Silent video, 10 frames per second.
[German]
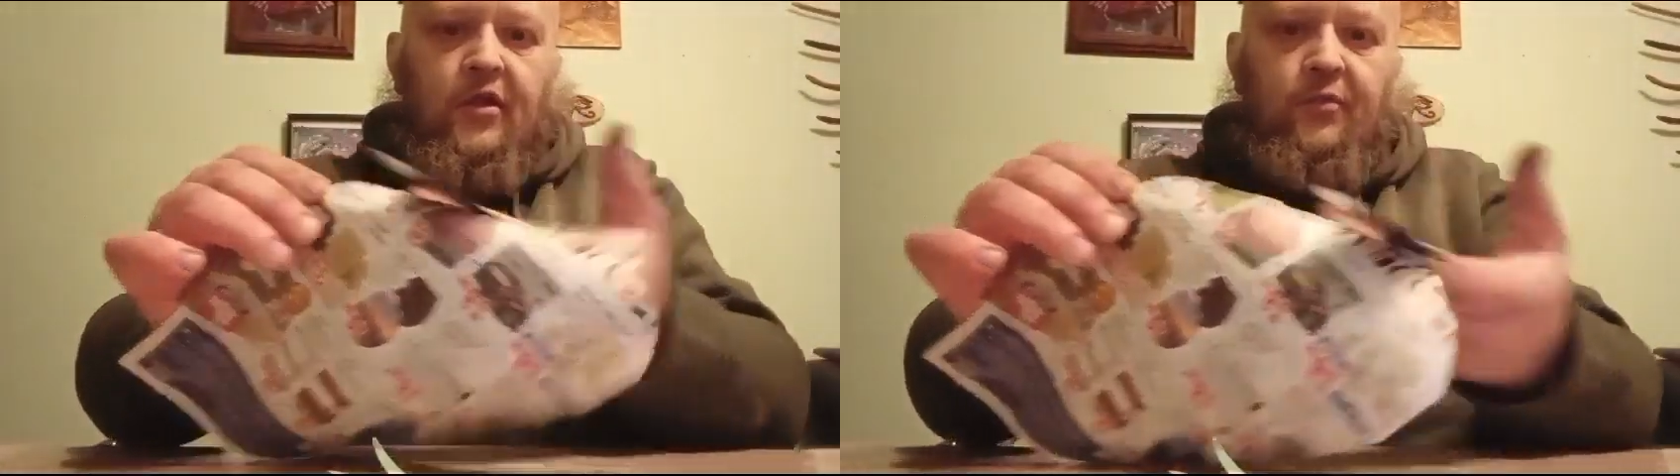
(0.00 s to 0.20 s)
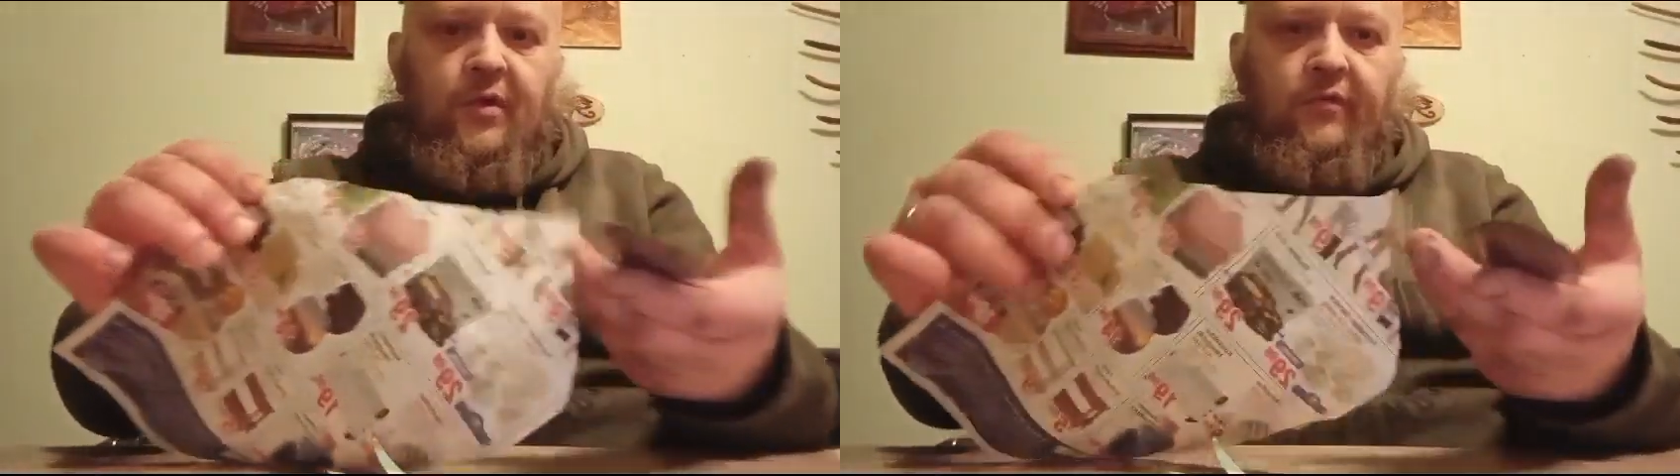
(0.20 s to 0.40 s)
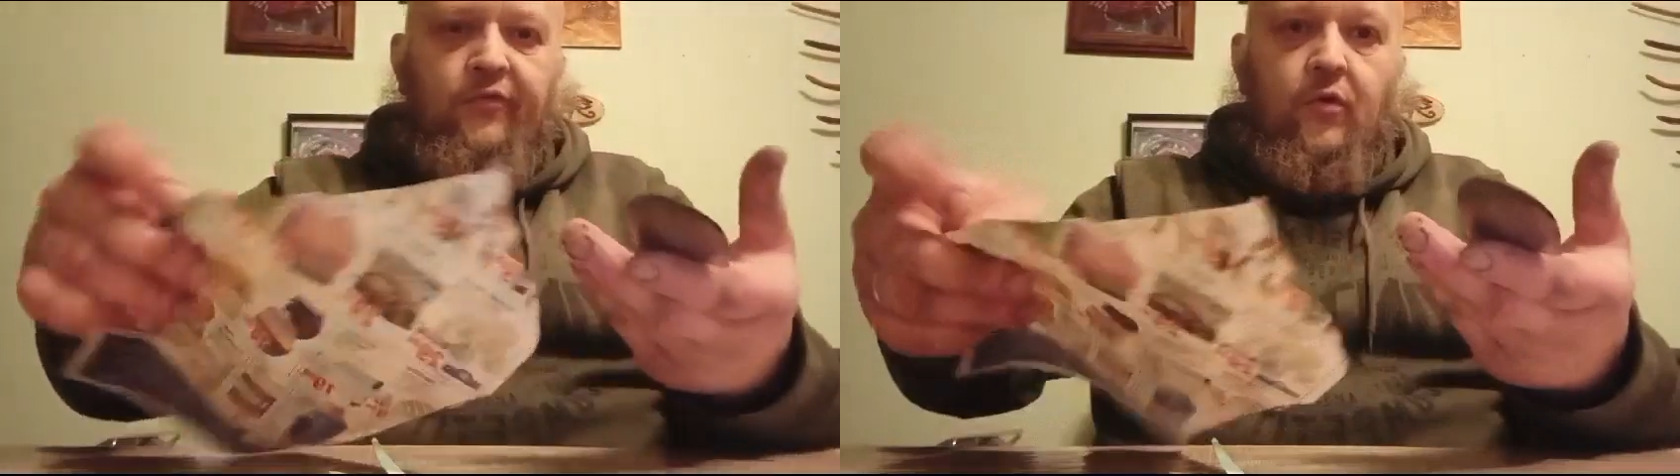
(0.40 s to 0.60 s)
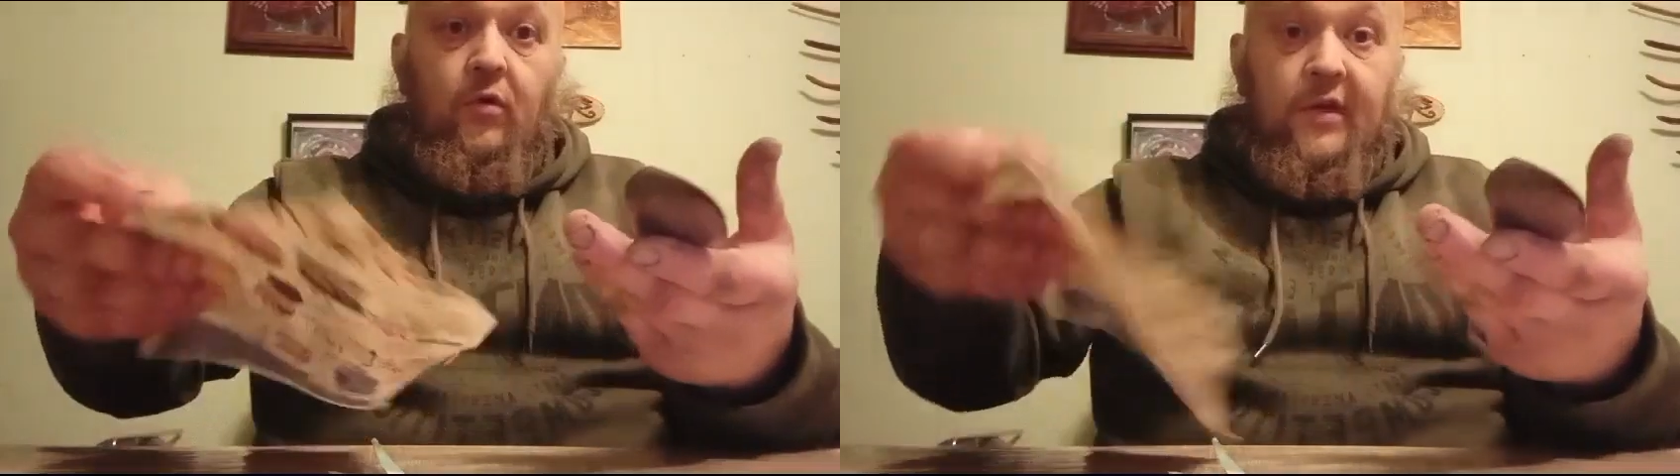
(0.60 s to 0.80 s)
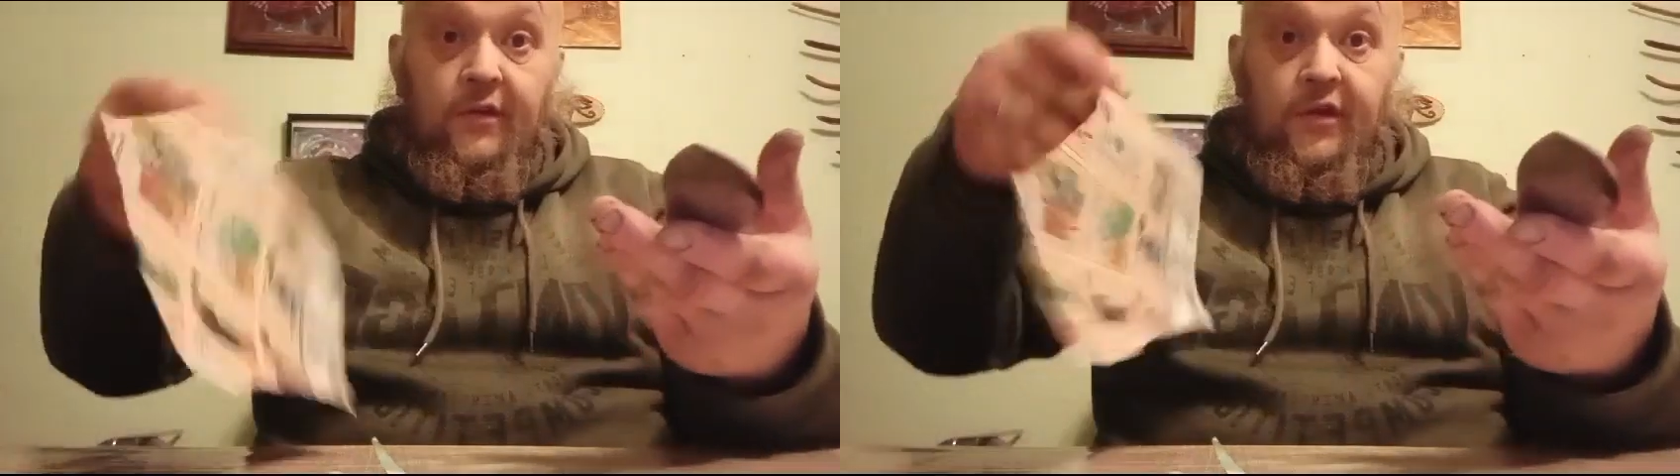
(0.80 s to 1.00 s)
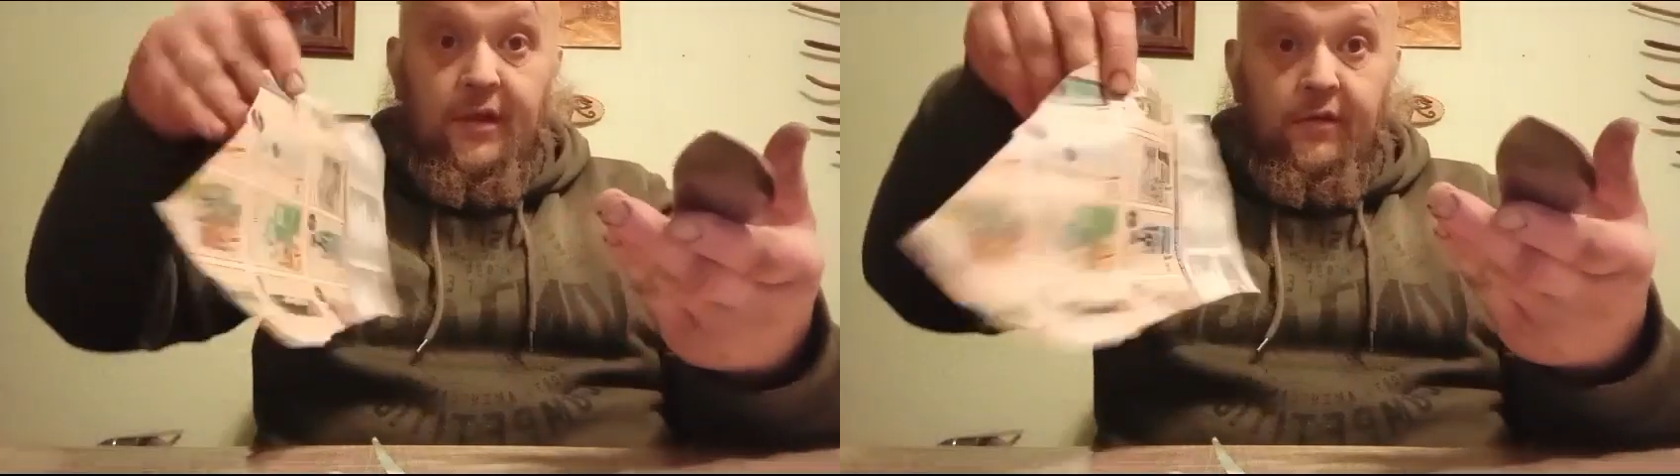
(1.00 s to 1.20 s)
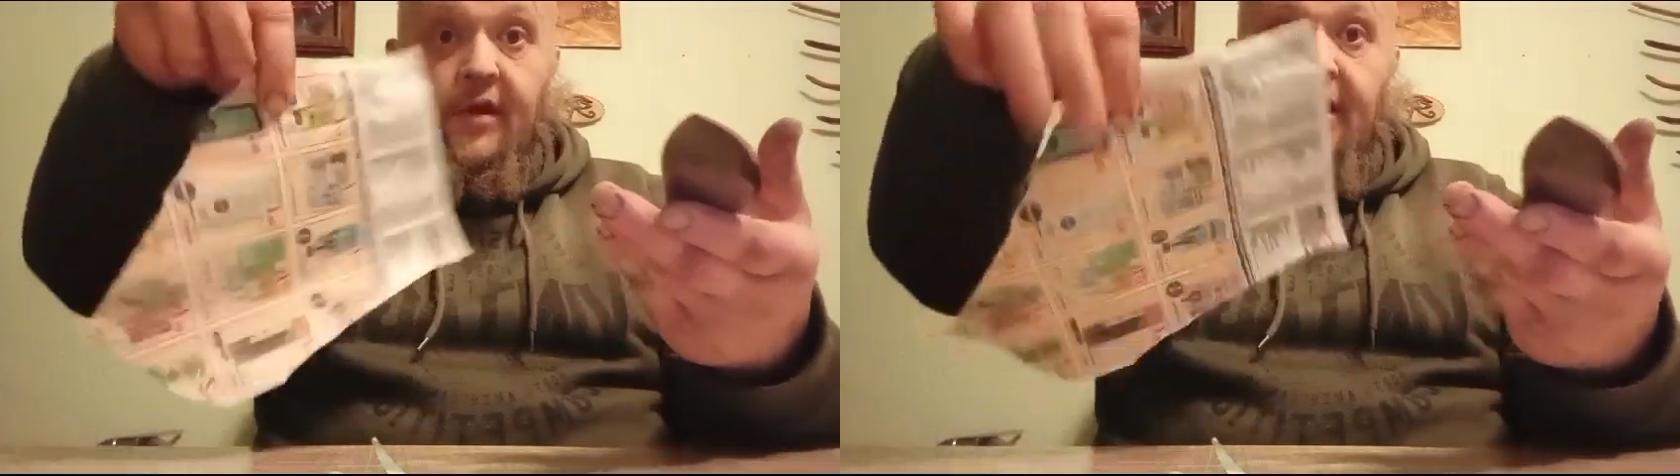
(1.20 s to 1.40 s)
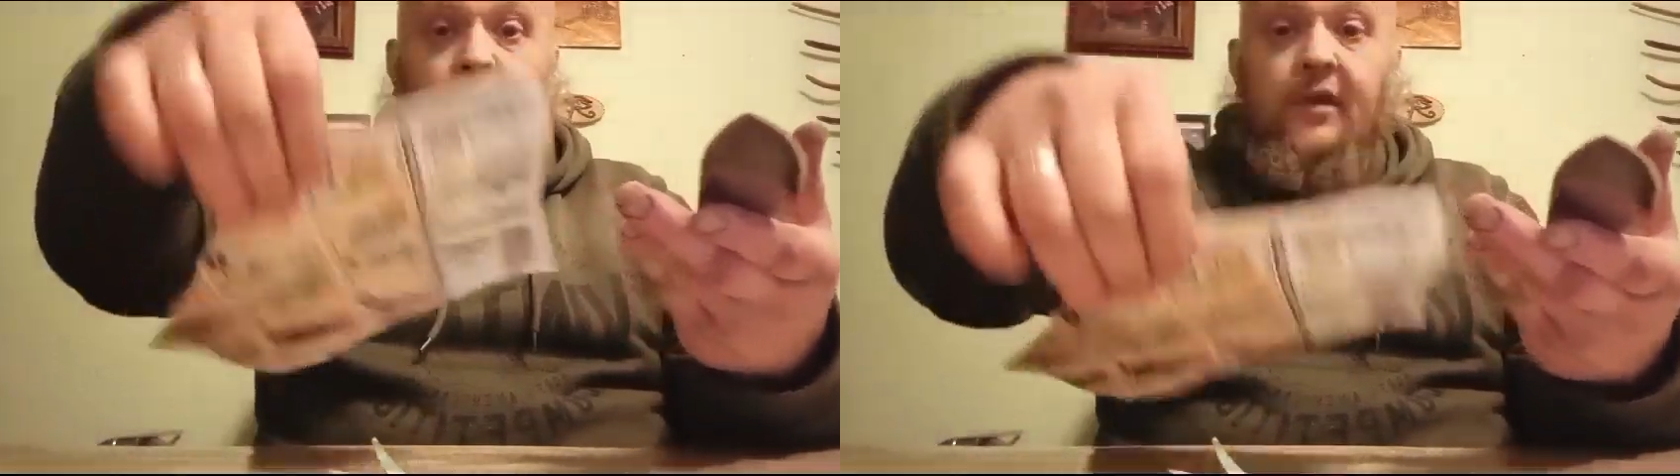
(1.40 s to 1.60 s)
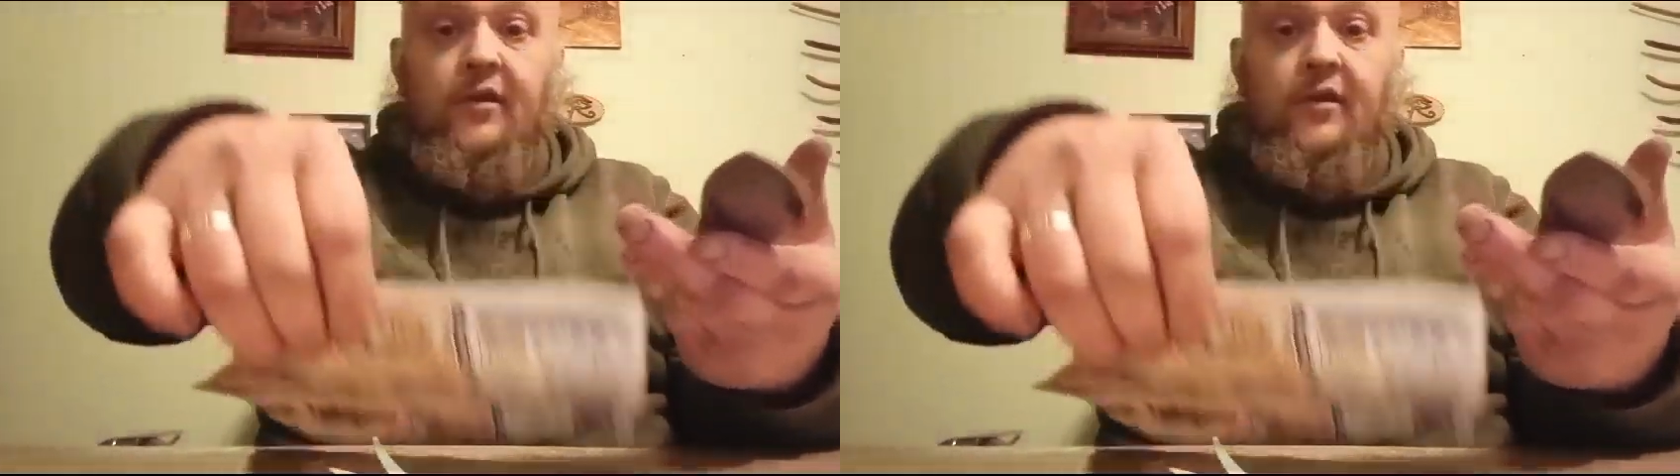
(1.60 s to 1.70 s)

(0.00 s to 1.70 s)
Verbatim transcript: Ich bin froh, dass ich das hier jetzt